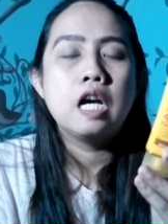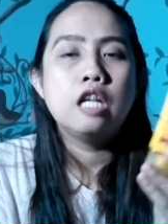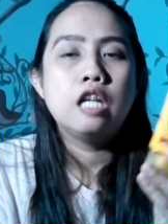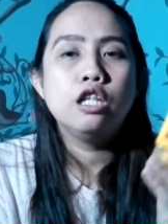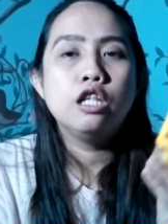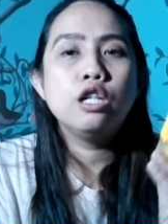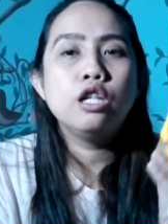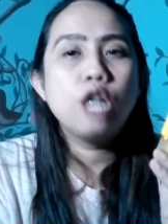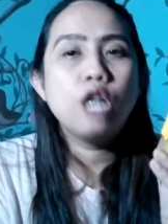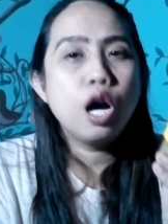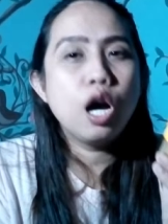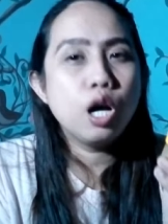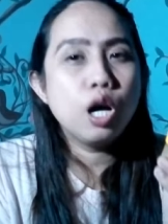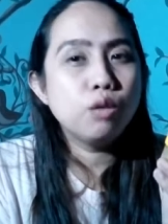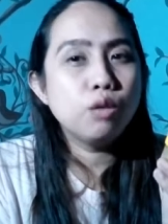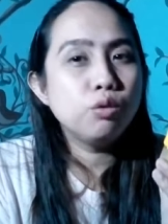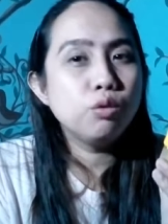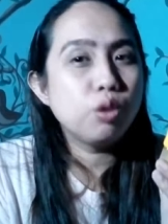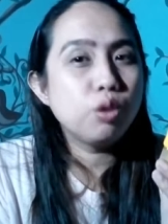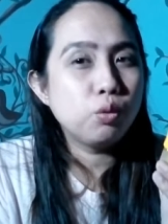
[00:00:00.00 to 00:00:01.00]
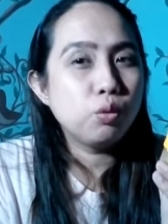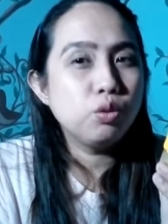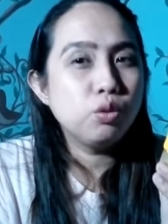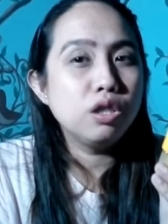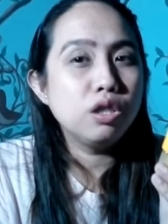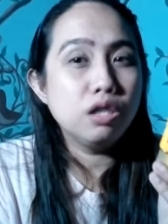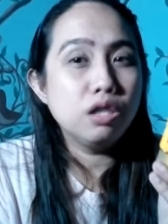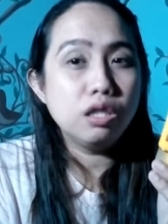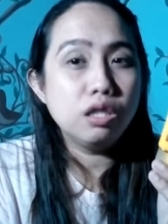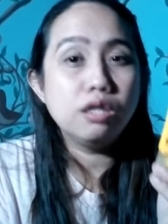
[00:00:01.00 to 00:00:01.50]
nagkakaroon ako
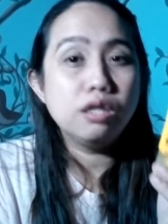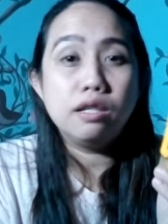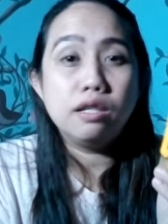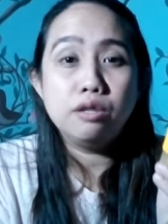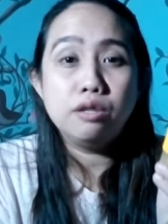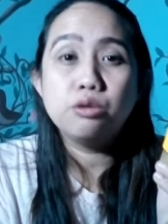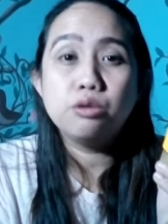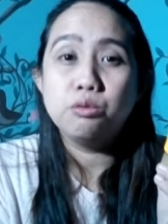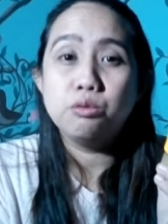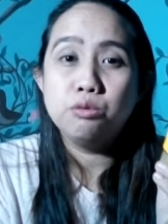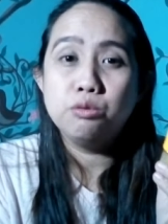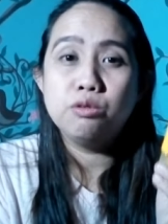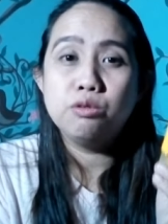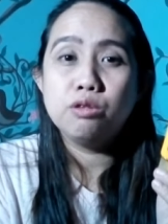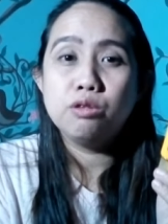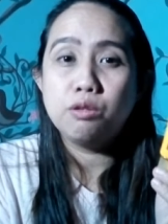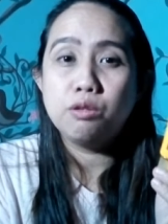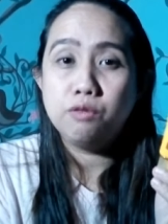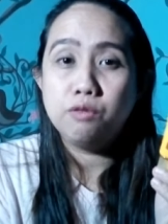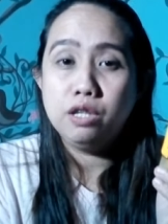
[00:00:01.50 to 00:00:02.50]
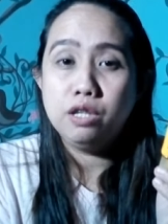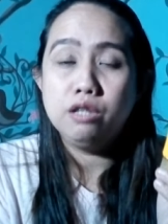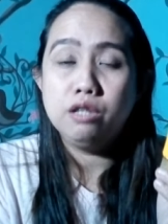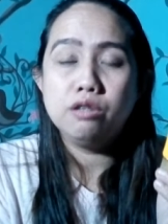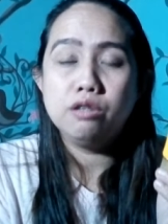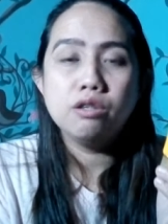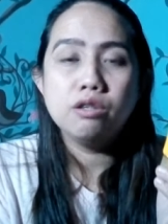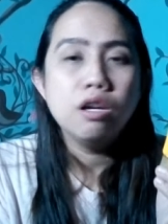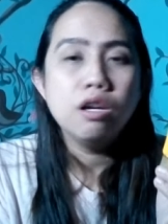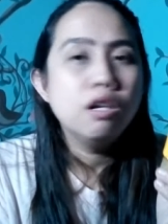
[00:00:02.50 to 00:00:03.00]
ng irritation sa
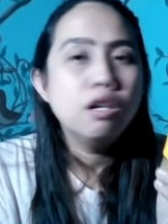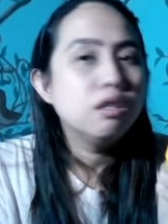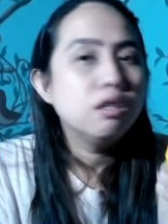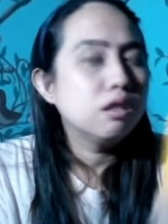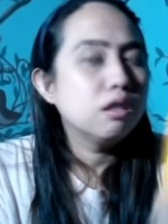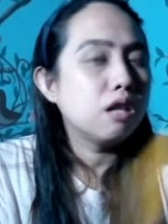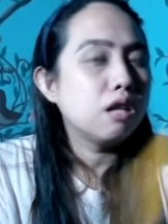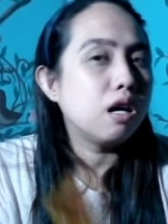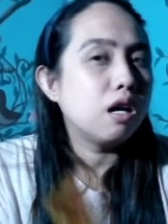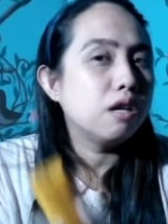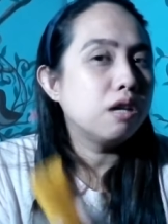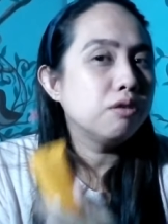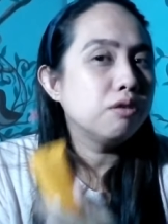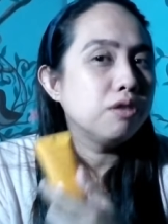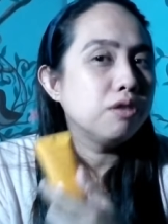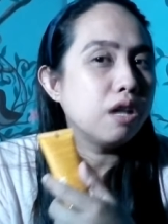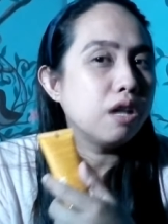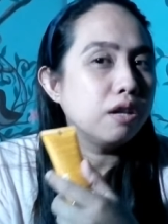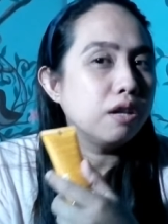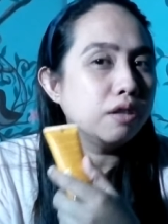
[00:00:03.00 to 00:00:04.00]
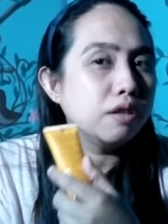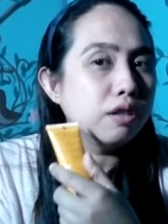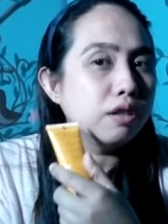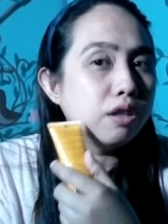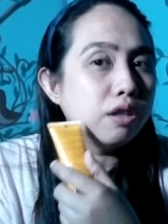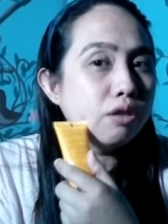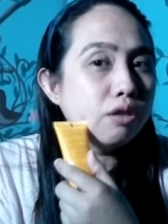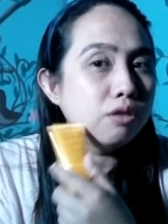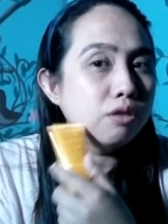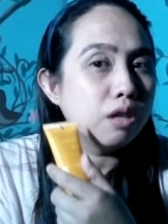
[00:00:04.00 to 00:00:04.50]
face. Nagkakaroon na agad
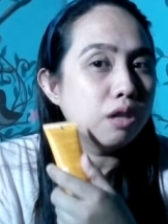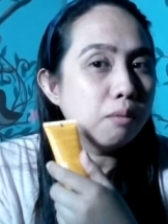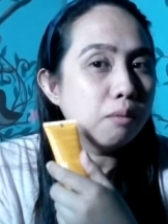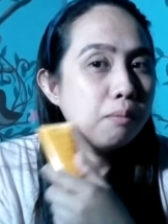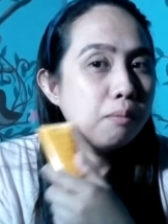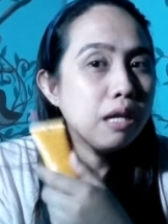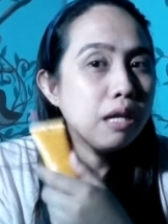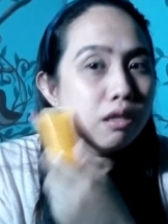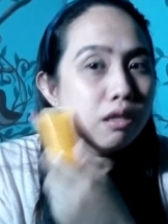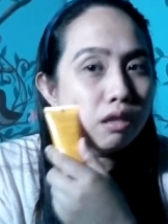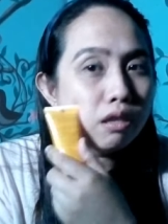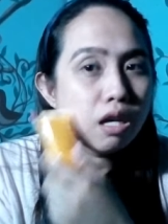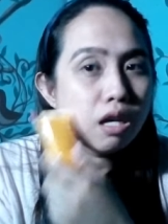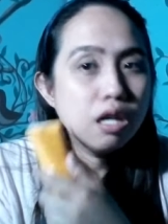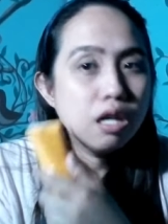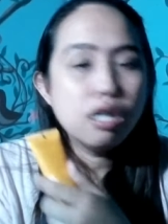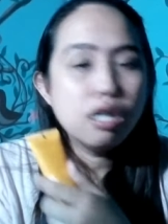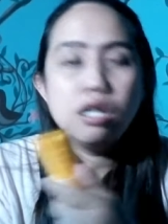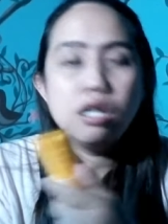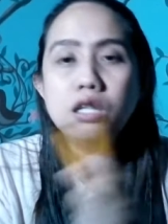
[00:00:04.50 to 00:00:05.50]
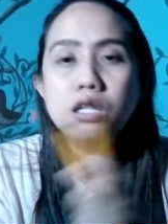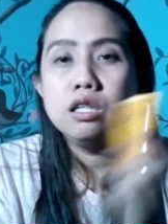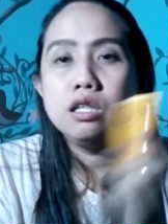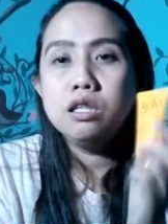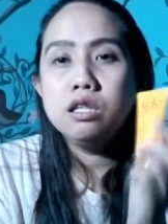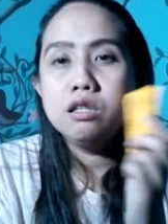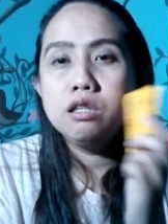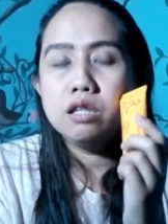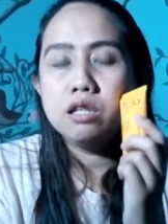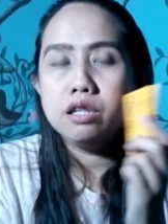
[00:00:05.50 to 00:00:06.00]
ako ng pantal
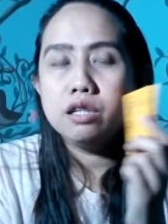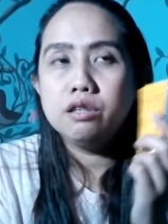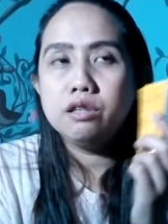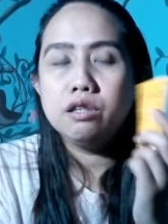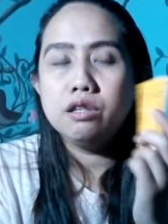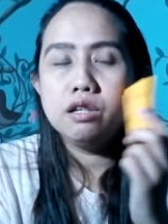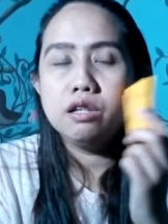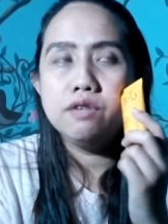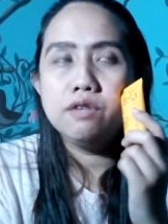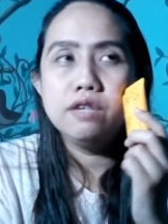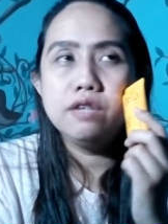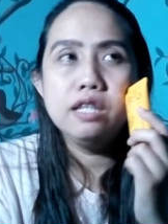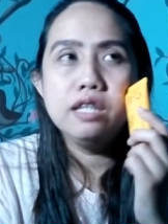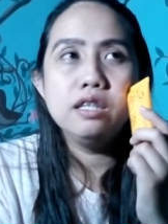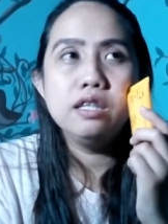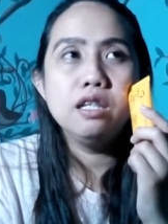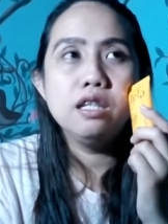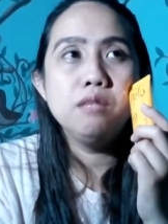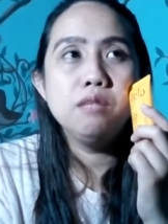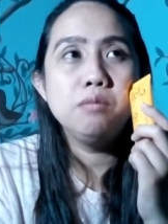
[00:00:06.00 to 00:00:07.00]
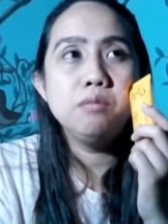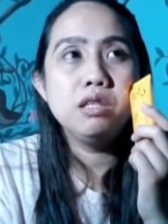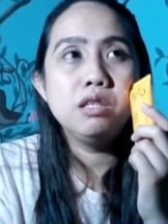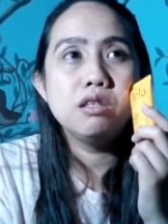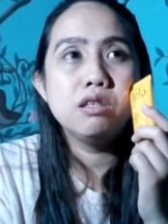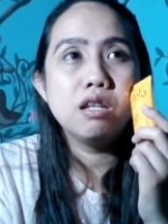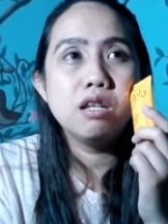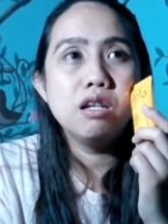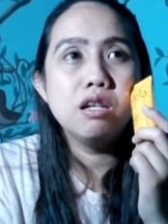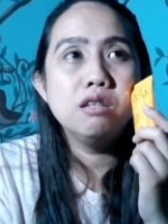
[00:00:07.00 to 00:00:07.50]
and everything.
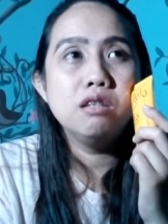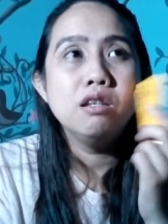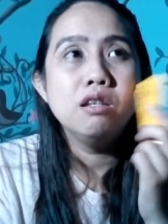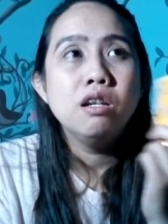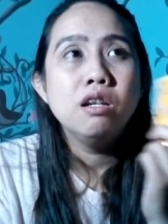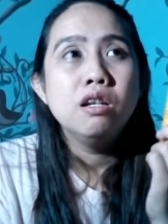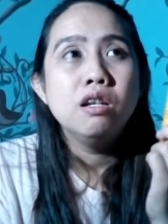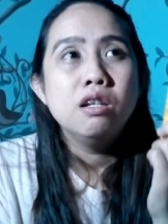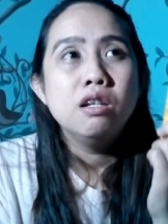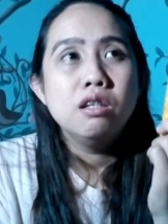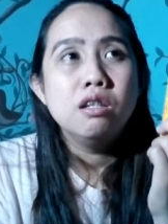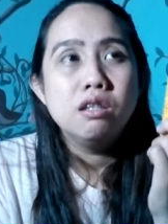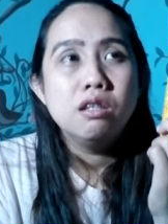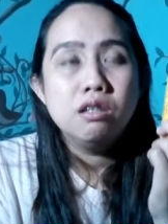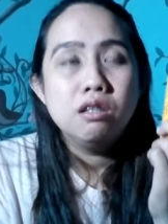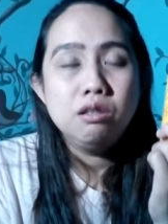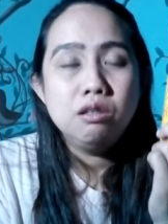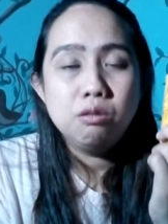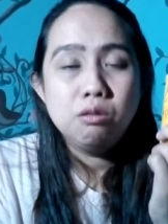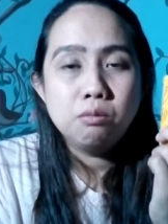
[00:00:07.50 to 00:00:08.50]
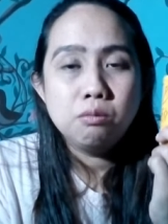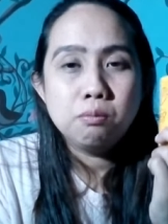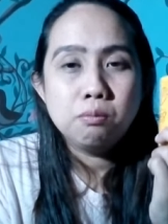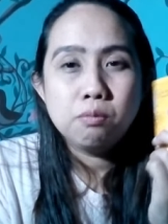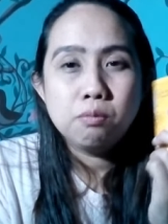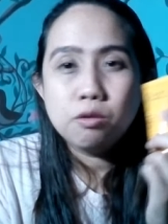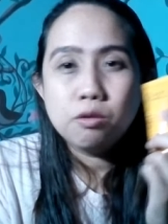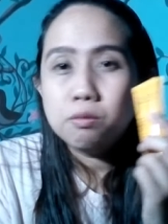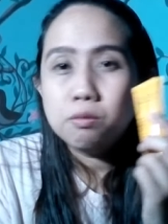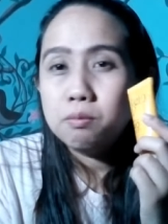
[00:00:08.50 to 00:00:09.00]
Minsan, yung
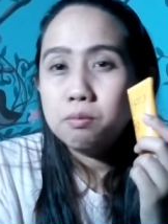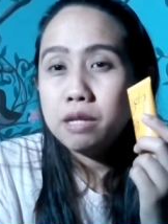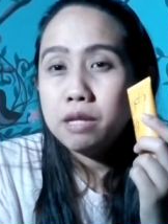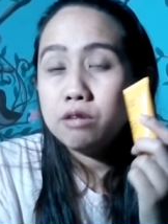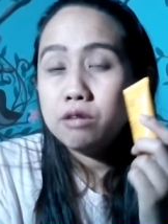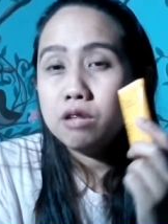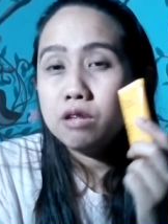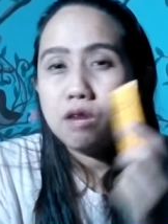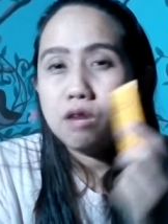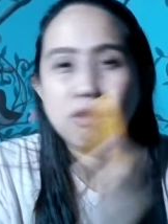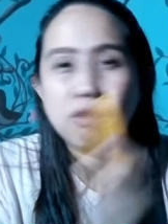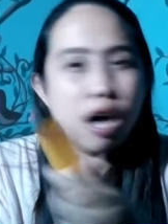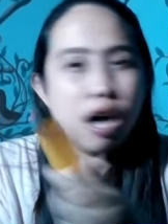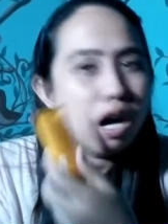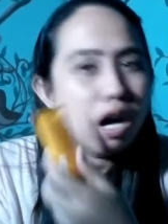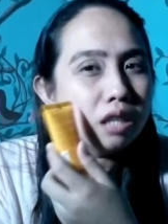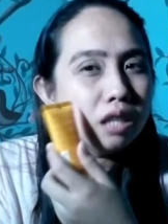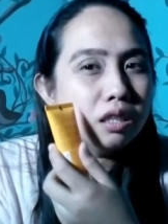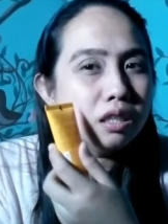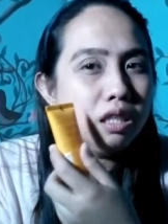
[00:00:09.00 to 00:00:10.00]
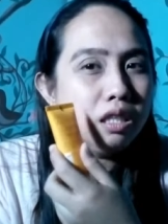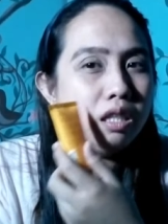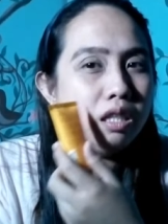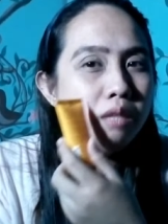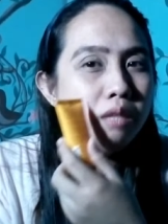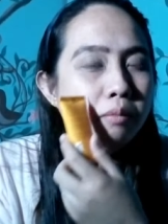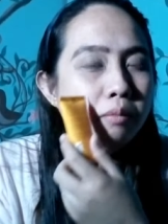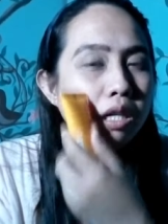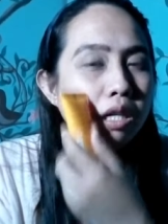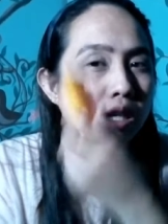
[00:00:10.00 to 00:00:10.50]
kung meron akong
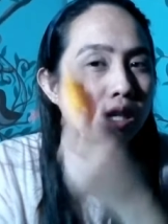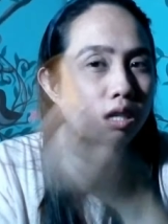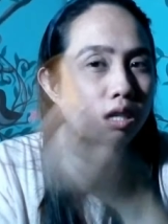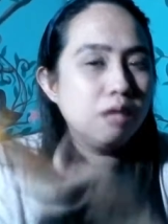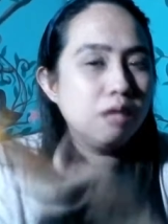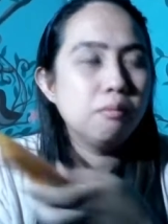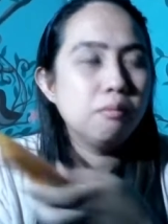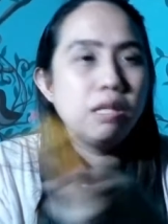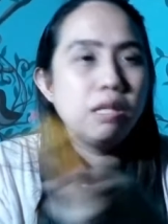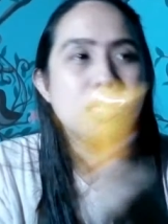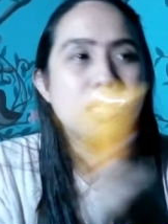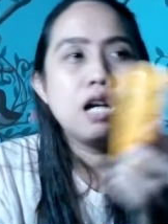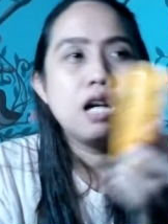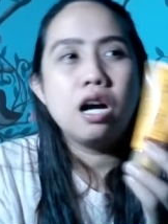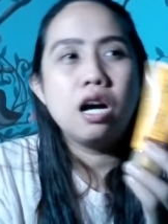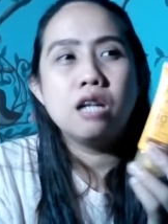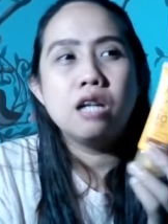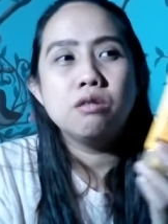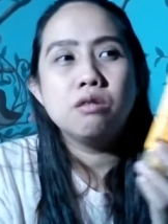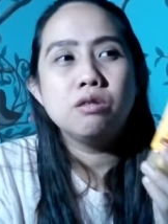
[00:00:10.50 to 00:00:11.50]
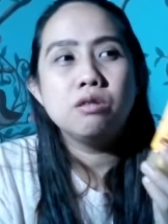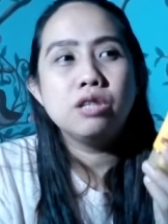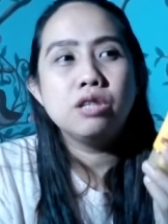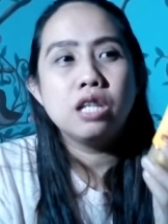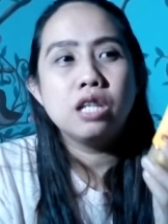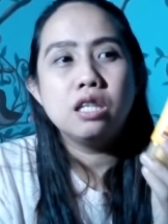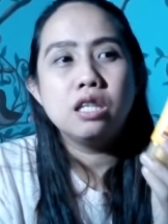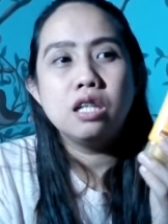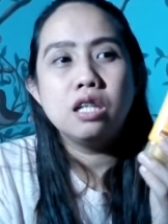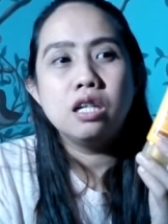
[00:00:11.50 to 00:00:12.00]
acne, mag, magkakaroon
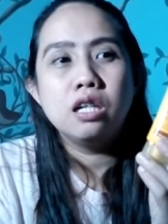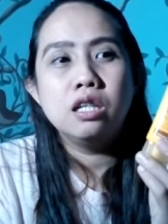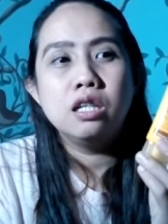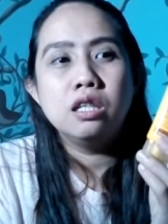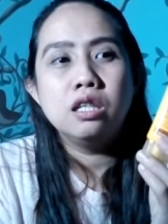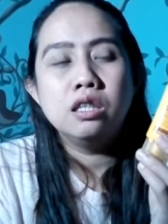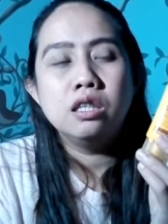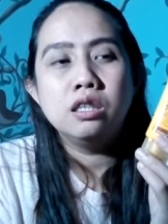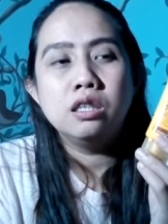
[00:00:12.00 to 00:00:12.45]
siya ng